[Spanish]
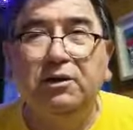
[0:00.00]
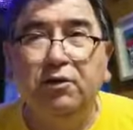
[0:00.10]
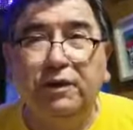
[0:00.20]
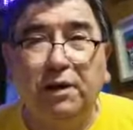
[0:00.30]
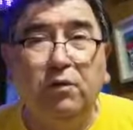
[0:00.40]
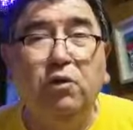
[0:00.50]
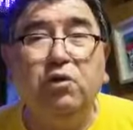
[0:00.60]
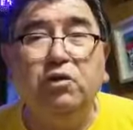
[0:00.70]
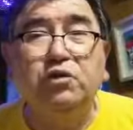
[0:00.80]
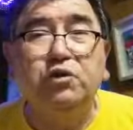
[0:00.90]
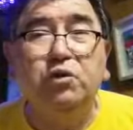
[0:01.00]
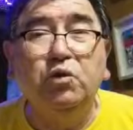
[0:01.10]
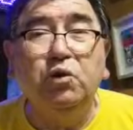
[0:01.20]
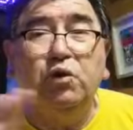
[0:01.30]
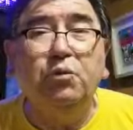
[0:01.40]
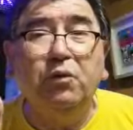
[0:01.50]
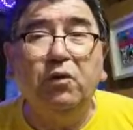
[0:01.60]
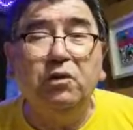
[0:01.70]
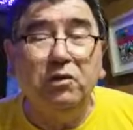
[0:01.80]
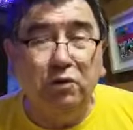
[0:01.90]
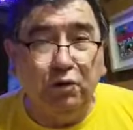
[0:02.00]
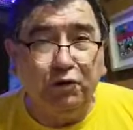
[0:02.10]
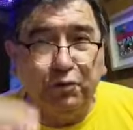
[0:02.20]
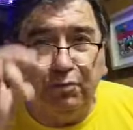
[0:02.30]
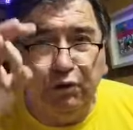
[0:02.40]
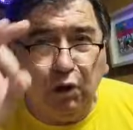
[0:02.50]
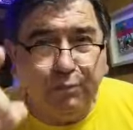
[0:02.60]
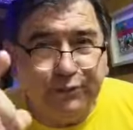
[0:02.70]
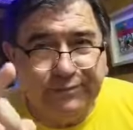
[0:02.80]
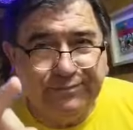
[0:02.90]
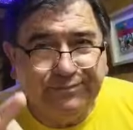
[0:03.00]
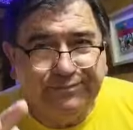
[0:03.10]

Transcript: Lo grabó con su grupo Los Blobs.